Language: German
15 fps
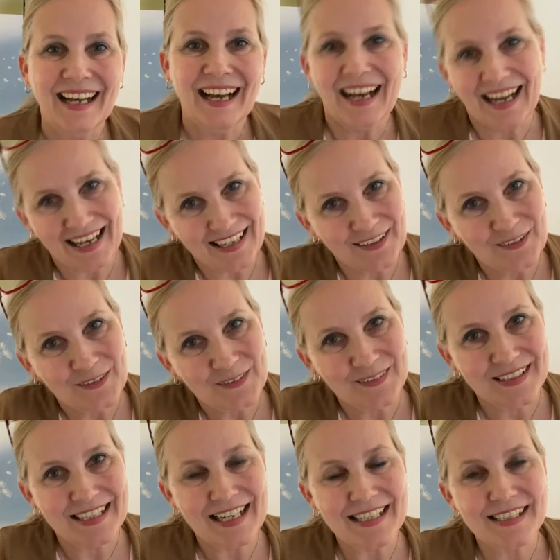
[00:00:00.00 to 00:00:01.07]
Hallo
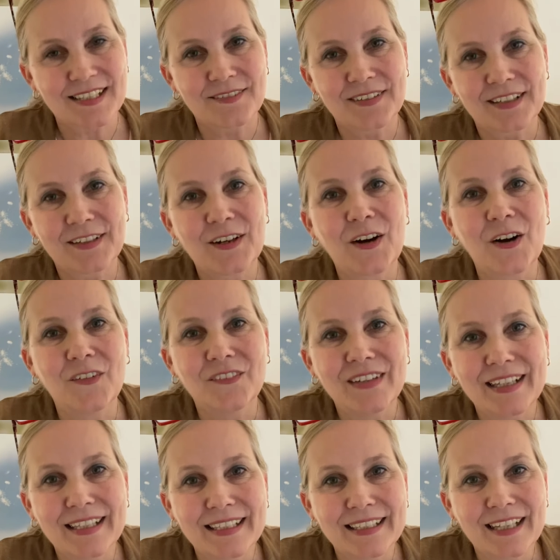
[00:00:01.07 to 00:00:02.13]
und herzlich
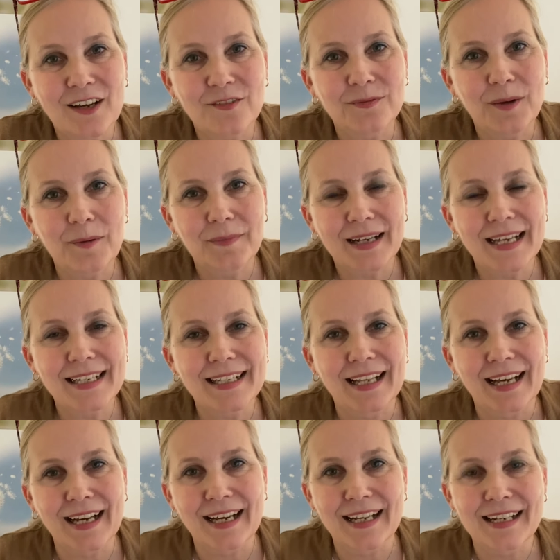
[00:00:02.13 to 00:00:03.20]
willkommen auf meinem
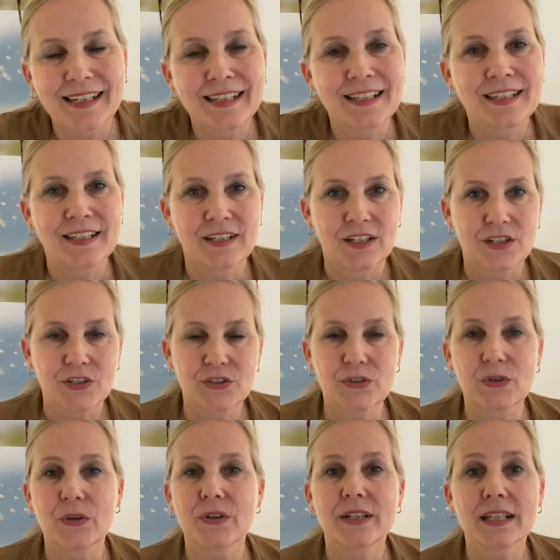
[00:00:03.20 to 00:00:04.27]
Kanal.
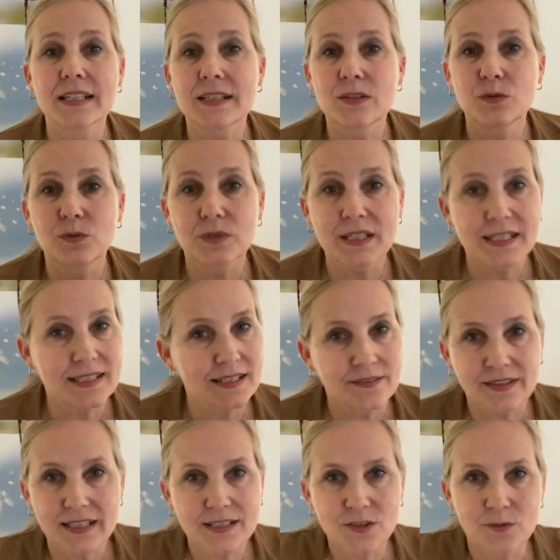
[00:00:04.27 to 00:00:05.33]
Schön, dass du, dass ihr
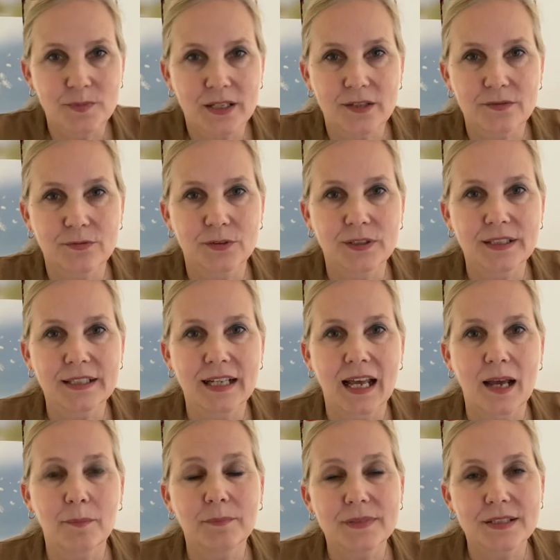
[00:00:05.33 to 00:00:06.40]
wieder zu mir gefunden
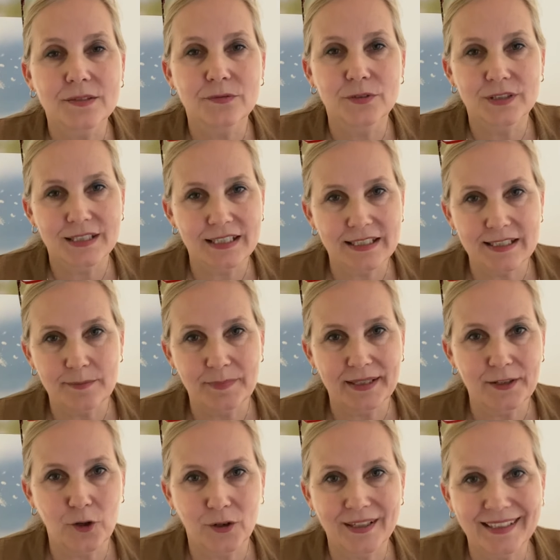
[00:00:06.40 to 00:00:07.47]
habt. Für die, die
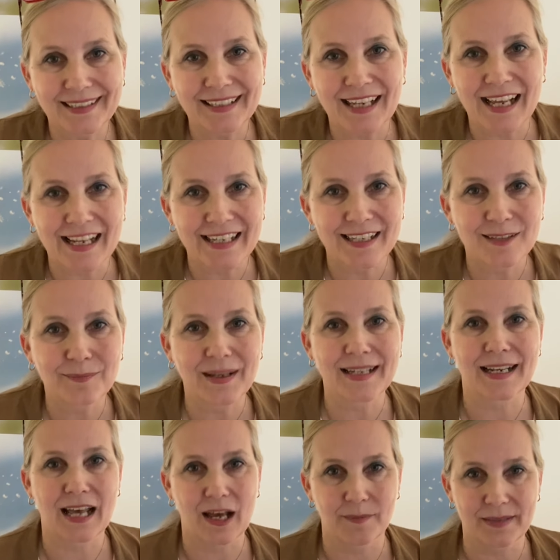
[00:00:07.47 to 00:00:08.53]
mich noch nicht kennen, mein
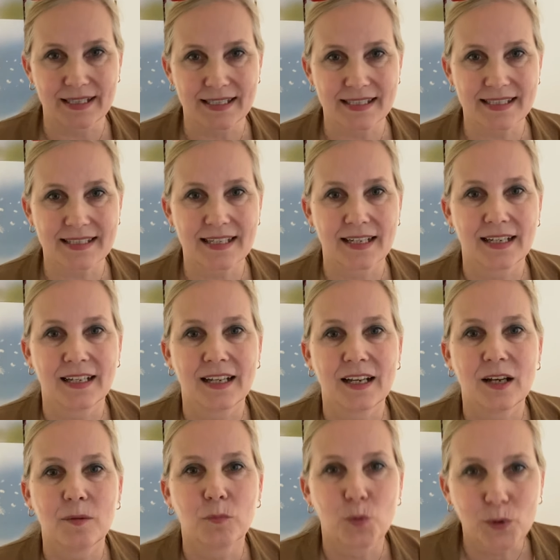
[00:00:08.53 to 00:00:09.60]
Name ist
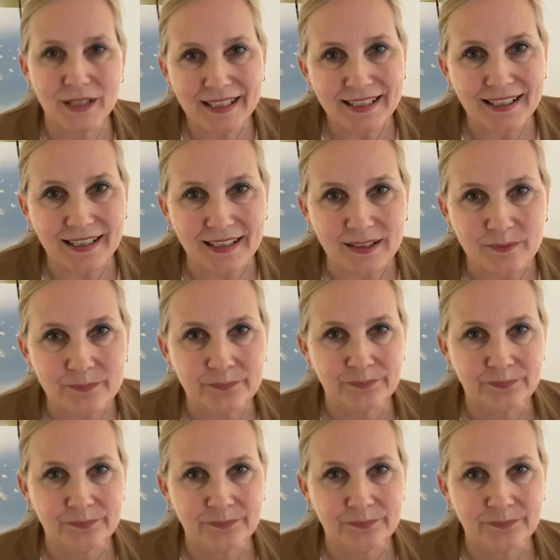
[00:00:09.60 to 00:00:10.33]
Monika.